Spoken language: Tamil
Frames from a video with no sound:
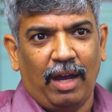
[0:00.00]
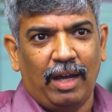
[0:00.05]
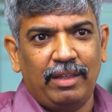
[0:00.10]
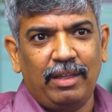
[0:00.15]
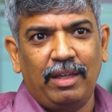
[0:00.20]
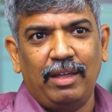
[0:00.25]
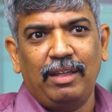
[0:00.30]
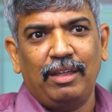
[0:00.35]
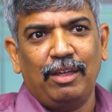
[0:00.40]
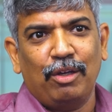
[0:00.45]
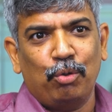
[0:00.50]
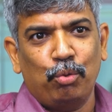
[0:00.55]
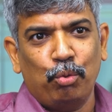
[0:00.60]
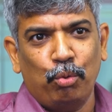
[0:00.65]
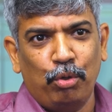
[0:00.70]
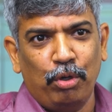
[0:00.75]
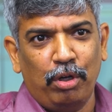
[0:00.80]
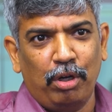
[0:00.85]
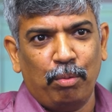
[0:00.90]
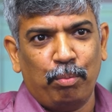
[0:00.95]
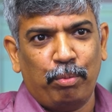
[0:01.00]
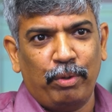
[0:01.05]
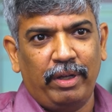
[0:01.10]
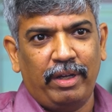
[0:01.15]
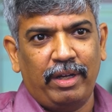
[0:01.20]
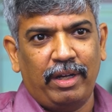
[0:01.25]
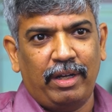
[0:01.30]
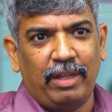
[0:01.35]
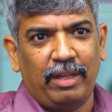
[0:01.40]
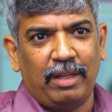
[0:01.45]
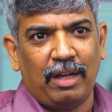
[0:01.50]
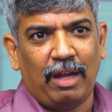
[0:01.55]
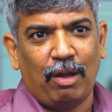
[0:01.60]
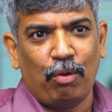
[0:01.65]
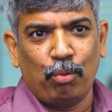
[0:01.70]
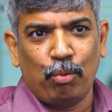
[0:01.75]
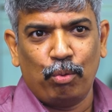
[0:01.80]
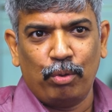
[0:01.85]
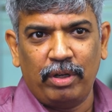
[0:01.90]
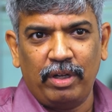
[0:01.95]
அதே நீங்கள் கூகுளில் போய் கேட்டிங்கன்னா
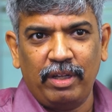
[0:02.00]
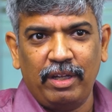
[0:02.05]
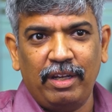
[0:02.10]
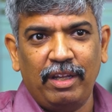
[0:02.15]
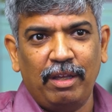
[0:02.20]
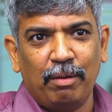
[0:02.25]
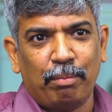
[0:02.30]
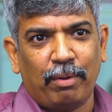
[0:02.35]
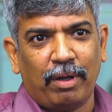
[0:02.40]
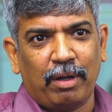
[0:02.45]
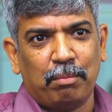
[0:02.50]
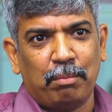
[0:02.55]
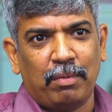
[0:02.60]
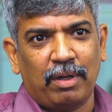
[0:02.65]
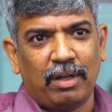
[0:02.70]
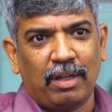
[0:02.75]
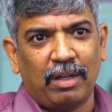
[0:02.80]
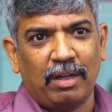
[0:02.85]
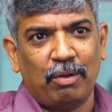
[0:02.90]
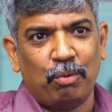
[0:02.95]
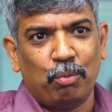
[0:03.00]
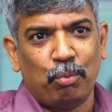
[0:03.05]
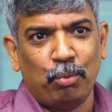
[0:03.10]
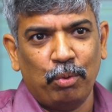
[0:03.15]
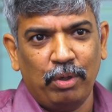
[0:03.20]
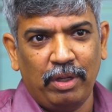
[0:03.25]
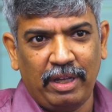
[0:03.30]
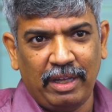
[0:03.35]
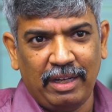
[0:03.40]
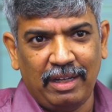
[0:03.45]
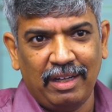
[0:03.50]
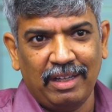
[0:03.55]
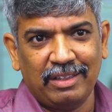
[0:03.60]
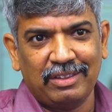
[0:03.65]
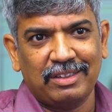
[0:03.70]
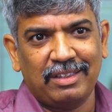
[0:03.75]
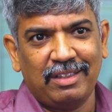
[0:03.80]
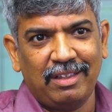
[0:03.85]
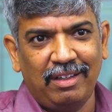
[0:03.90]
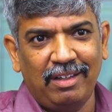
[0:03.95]
அவங்க உங்கள் டிகிரியை பார்க்க மாட்டாங்க உங்களுக்கு என்ன
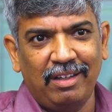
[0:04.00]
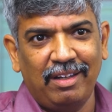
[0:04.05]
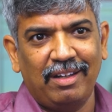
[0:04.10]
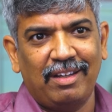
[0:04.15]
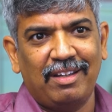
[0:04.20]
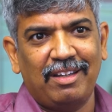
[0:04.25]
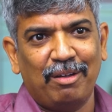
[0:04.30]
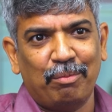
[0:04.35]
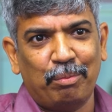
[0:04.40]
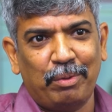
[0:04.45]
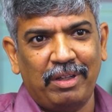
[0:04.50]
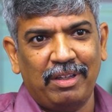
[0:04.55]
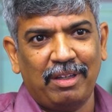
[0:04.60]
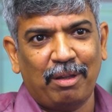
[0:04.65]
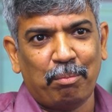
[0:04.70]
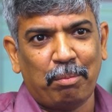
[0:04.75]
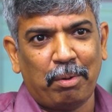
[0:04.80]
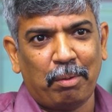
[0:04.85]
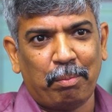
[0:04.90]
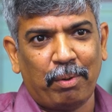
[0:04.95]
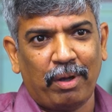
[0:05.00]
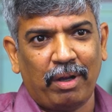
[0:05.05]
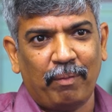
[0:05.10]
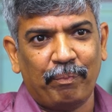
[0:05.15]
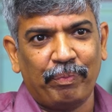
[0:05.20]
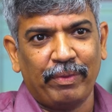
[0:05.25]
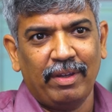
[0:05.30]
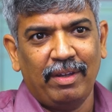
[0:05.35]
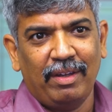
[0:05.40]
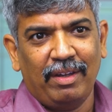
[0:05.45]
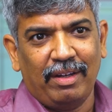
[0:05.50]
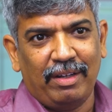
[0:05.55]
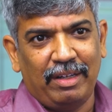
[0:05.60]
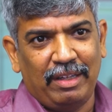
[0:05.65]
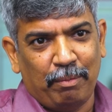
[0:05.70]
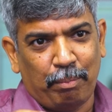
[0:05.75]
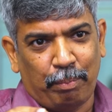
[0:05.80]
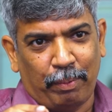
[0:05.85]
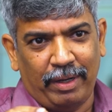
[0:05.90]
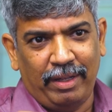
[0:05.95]
ஸ்கில் இருக்குது அப்படின்னு தான் பார்ப்பாங்க
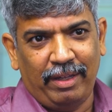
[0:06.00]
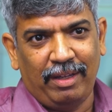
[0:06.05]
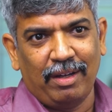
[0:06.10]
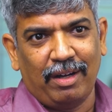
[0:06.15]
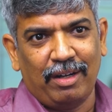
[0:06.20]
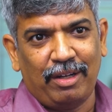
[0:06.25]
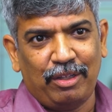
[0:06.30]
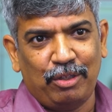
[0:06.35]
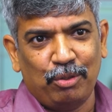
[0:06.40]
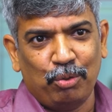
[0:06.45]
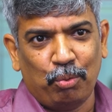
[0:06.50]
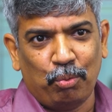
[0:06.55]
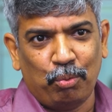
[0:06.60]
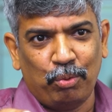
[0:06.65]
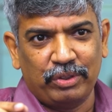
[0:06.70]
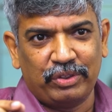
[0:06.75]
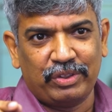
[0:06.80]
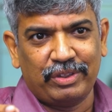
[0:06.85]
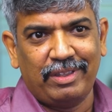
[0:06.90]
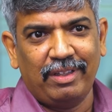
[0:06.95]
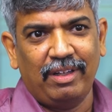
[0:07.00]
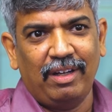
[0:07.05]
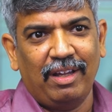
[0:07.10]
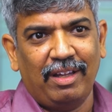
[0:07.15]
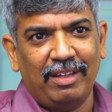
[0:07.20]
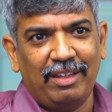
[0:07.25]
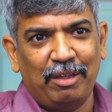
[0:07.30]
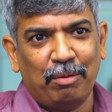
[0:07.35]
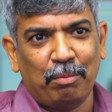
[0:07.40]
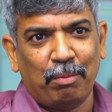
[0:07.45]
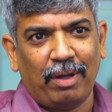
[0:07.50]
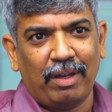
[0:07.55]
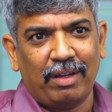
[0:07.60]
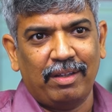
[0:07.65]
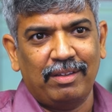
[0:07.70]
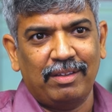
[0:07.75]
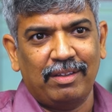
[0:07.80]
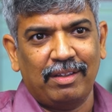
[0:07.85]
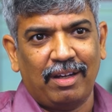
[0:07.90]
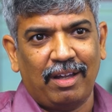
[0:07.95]
நீங்கள் படிக்காட்டியும் உங்கள் ஸ்கில் அதிகமாக
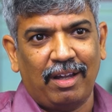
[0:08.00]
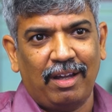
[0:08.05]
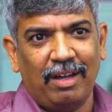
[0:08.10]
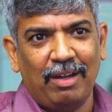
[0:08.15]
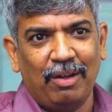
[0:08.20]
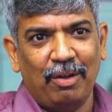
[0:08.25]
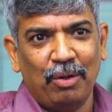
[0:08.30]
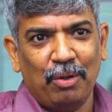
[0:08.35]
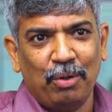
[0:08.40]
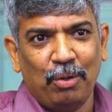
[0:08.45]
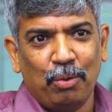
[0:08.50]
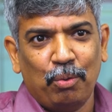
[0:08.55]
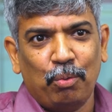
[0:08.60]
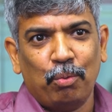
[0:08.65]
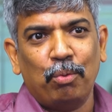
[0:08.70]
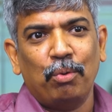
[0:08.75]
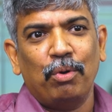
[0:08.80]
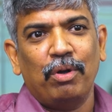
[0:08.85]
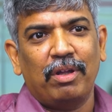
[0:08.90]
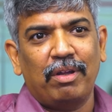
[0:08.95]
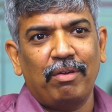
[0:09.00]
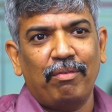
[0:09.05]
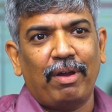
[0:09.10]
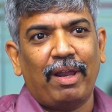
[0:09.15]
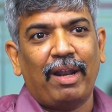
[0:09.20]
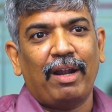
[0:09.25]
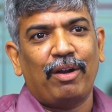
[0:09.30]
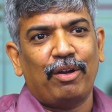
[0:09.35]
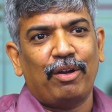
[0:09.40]
இருந்ததுன்னா உங்களுக்கு வேலை